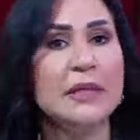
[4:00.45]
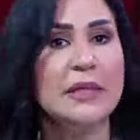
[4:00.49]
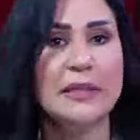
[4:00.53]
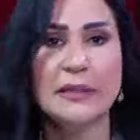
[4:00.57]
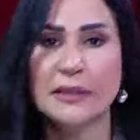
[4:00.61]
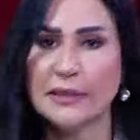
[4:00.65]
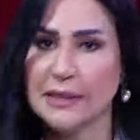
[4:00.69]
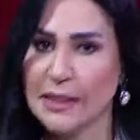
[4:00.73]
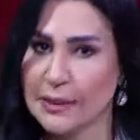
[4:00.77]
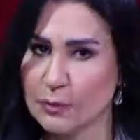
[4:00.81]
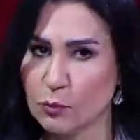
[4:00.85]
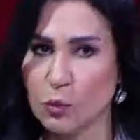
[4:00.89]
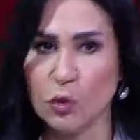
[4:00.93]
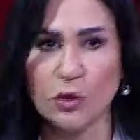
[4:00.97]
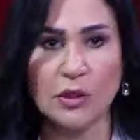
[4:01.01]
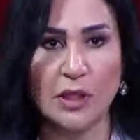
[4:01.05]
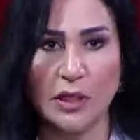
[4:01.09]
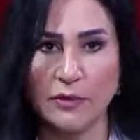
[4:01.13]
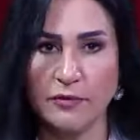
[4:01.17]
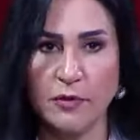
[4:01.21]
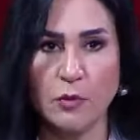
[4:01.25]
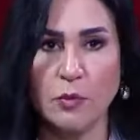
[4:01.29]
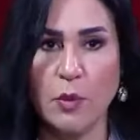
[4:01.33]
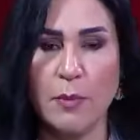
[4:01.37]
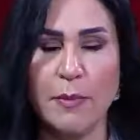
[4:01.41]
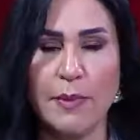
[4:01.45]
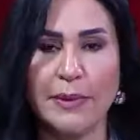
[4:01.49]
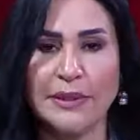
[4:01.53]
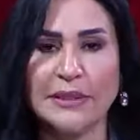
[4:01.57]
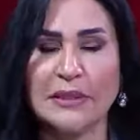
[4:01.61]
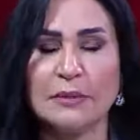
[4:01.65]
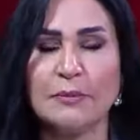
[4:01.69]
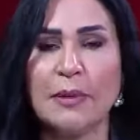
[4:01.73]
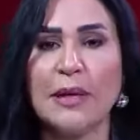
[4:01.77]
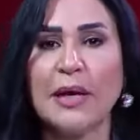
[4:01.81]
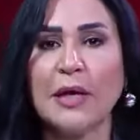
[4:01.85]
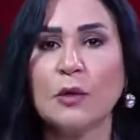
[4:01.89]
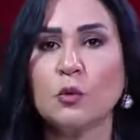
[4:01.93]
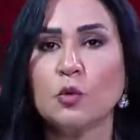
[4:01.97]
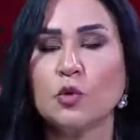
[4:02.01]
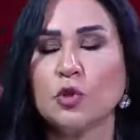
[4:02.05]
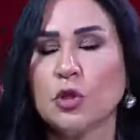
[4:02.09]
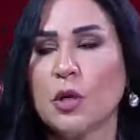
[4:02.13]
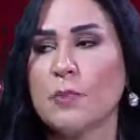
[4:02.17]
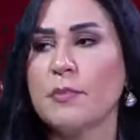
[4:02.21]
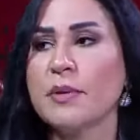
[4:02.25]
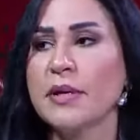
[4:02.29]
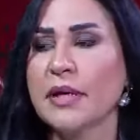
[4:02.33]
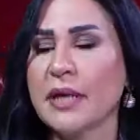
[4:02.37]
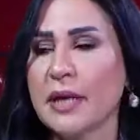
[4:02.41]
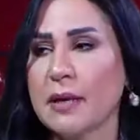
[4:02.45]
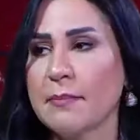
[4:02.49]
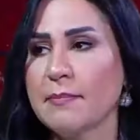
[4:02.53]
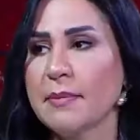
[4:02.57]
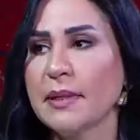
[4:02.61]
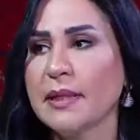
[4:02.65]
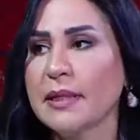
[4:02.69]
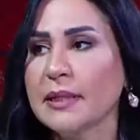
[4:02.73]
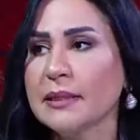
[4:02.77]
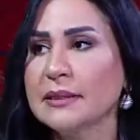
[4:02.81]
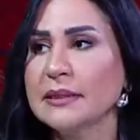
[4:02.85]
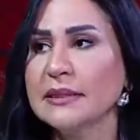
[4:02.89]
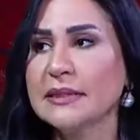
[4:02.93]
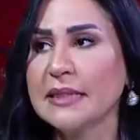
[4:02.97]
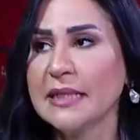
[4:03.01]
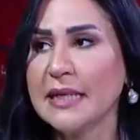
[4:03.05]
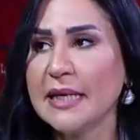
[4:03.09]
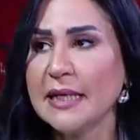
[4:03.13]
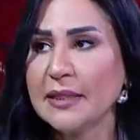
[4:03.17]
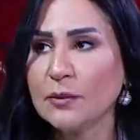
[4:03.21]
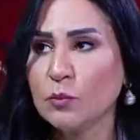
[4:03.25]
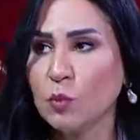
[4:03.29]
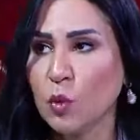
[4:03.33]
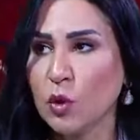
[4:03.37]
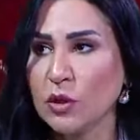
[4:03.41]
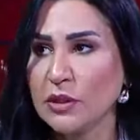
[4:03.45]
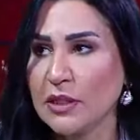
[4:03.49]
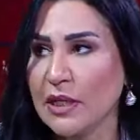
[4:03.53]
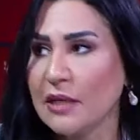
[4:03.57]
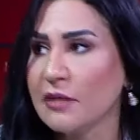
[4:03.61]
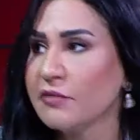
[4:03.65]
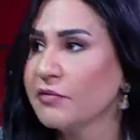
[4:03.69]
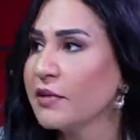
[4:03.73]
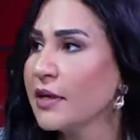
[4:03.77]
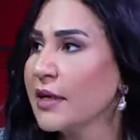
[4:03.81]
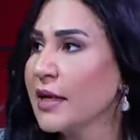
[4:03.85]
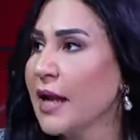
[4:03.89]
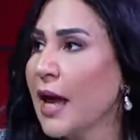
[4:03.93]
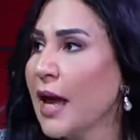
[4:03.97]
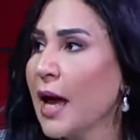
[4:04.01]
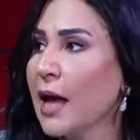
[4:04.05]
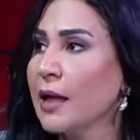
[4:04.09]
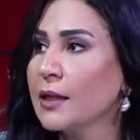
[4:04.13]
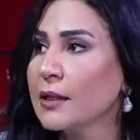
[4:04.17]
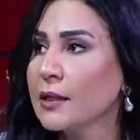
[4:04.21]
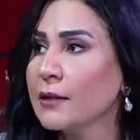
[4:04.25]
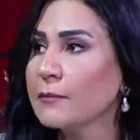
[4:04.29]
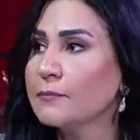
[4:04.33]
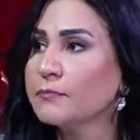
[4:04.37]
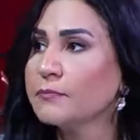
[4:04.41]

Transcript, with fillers: جنسيات مختلفة هم بس ما كانوش أمريكان من جنسيات مختلفة الحقيقة